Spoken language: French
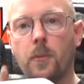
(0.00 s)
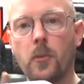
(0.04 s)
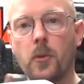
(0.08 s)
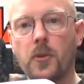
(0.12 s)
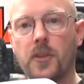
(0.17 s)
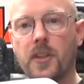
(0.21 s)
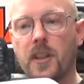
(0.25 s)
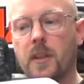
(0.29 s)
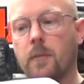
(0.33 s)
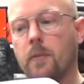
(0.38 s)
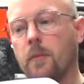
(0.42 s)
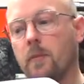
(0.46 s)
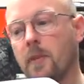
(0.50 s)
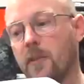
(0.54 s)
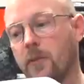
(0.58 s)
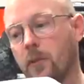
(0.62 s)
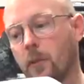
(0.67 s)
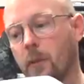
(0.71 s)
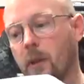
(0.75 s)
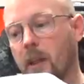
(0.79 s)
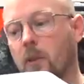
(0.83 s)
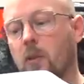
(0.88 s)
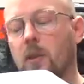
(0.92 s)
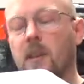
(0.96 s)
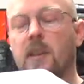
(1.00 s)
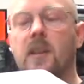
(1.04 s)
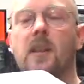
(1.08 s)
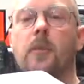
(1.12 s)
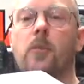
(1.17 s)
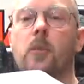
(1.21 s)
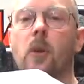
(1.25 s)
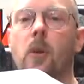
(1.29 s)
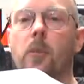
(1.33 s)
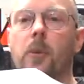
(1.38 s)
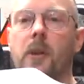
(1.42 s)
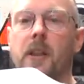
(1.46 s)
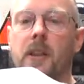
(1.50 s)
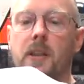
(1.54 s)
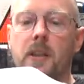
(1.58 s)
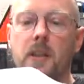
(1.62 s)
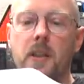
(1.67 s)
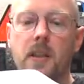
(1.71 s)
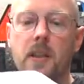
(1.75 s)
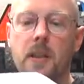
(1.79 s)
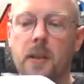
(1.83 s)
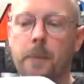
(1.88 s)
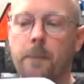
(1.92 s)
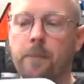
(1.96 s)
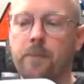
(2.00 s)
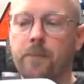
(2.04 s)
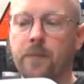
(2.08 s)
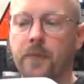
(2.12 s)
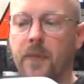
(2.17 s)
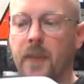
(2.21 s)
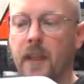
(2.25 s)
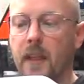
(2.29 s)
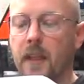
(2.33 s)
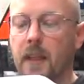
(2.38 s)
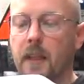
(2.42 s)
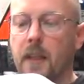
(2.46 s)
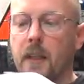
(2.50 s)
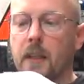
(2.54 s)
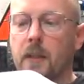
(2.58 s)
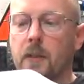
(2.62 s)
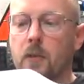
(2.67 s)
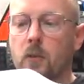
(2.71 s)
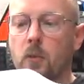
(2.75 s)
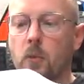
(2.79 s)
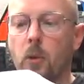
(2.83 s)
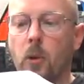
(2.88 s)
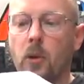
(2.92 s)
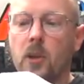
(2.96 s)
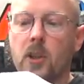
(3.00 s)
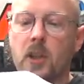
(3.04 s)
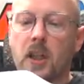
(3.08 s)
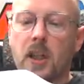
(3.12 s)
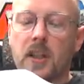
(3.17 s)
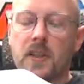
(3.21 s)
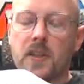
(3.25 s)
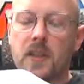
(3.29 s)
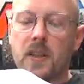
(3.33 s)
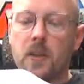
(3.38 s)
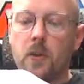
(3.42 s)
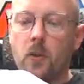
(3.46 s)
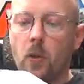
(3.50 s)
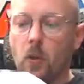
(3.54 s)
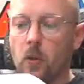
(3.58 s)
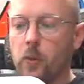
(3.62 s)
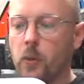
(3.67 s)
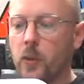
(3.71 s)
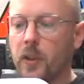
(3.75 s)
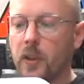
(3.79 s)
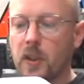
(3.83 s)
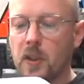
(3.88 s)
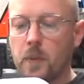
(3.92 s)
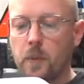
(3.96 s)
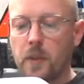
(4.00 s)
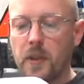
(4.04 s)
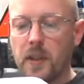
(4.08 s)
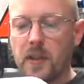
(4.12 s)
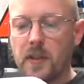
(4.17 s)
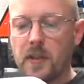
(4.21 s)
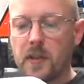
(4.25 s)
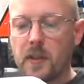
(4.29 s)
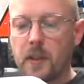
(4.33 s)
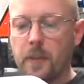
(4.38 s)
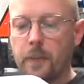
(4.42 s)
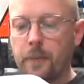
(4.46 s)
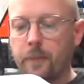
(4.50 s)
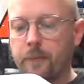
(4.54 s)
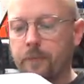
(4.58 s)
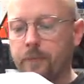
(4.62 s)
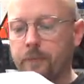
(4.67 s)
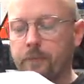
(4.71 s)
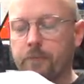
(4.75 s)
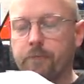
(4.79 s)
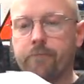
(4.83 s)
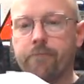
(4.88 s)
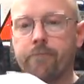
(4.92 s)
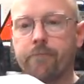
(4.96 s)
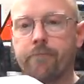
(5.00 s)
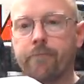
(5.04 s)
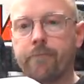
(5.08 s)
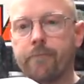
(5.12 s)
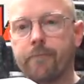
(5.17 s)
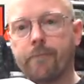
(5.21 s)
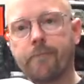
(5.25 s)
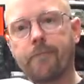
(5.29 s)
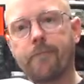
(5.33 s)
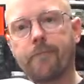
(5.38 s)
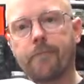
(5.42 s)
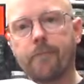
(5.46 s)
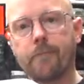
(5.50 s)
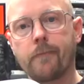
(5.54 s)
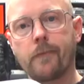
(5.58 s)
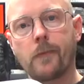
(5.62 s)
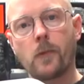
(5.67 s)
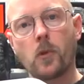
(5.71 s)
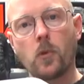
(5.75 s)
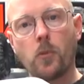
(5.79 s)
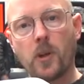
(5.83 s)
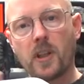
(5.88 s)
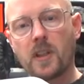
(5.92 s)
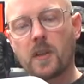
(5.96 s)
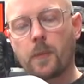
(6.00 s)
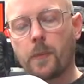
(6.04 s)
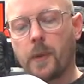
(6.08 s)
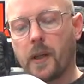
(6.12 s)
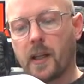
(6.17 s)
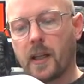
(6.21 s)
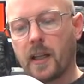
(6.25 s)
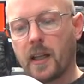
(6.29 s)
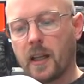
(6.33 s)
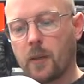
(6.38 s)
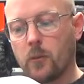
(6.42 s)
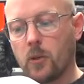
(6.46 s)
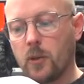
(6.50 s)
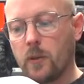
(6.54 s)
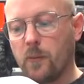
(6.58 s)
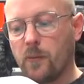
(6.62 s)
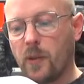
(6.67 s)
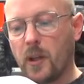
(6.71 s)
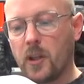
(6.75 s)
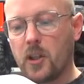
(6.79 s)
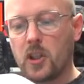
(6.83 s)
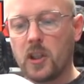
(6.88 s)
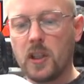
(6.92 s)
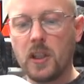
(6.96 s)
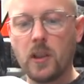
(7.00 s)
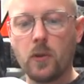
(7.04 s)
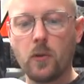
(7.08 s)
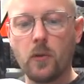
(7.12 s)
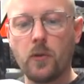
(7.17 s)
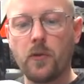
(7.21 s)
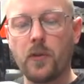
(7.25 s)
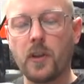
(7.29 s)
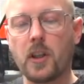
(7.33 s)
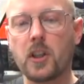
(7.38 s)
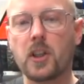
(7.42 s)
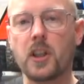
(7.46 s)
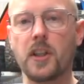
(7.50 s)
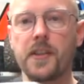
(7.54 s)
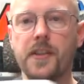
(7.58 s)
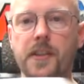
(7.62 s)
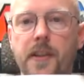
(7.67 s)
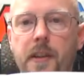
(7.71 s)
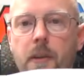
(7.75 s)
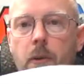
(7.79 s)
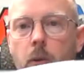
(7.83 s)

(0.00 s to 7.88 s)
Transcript: possible, mais il faut bricoler ta propre indice. Tu prends un châssis de motrice piste, tu passes par carbon by G, tu te fais un châssis